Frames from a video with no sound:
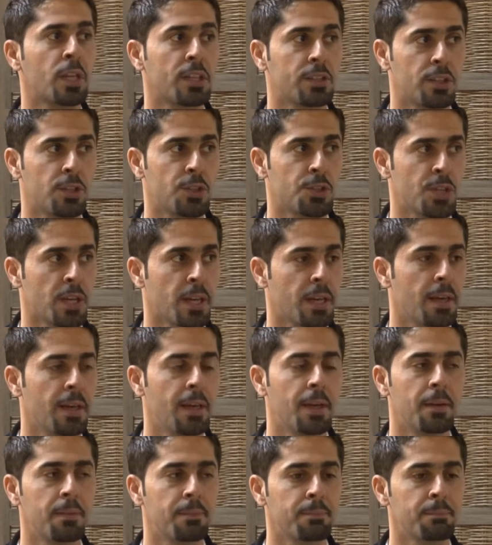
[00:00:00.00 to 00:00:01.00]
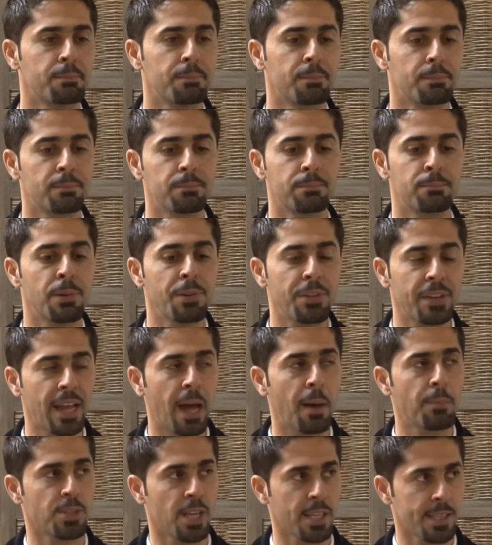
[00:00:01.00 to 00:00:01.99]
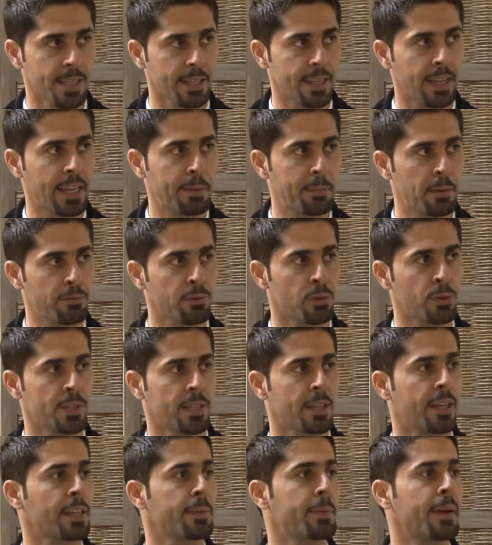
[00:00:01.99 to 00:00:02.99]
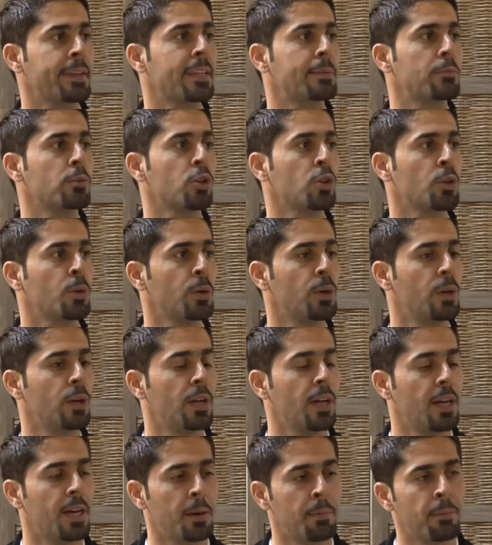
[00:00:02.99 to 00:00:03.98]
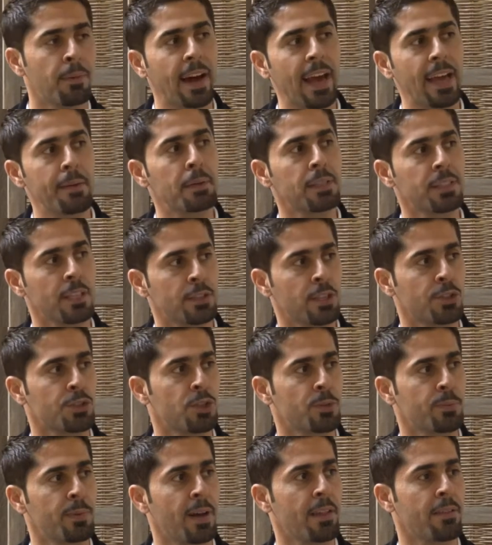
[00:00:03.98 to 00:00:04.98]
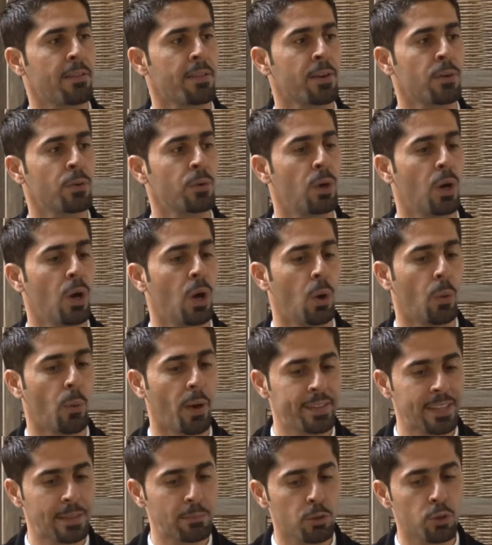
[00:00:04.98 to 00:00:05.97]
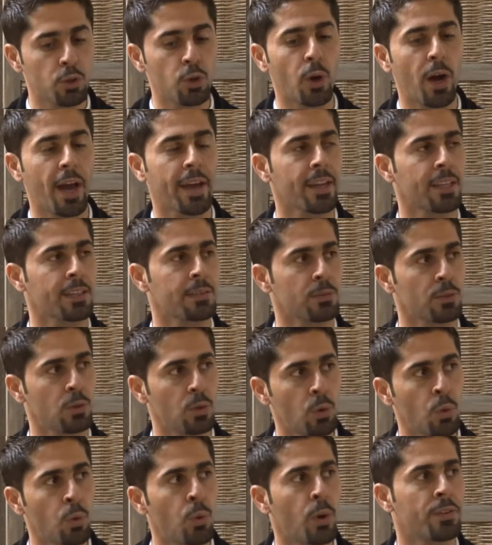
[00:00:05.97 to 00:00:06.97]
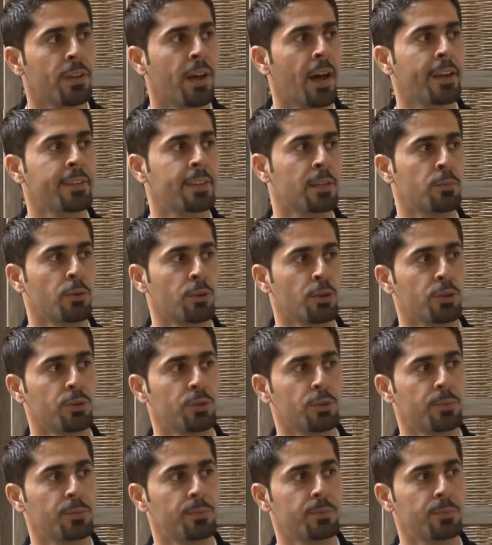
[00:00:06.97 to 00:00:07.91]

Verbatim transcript: نتيجة بطر حمش حصل يرحي مالفانا سن حريب ايدر بكو مقايمة اي تجرباثي وايدر بكو حيرت ووضع ايدر بو يعدو